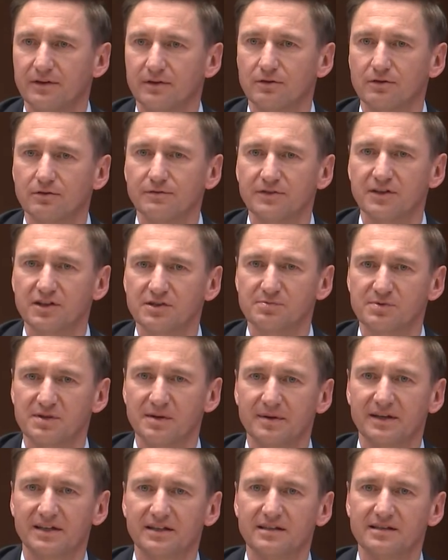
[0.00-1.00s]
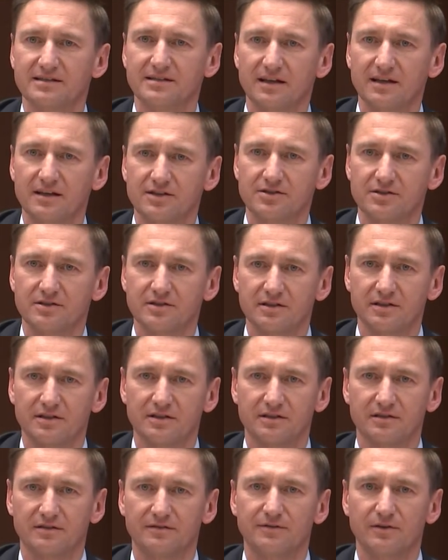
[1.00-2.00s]
również przebieg
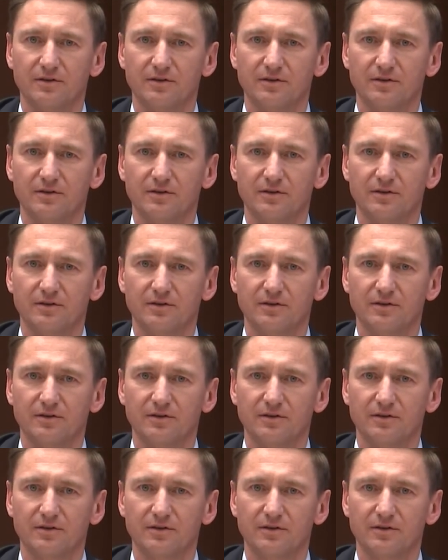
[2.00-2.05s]
niezależnych,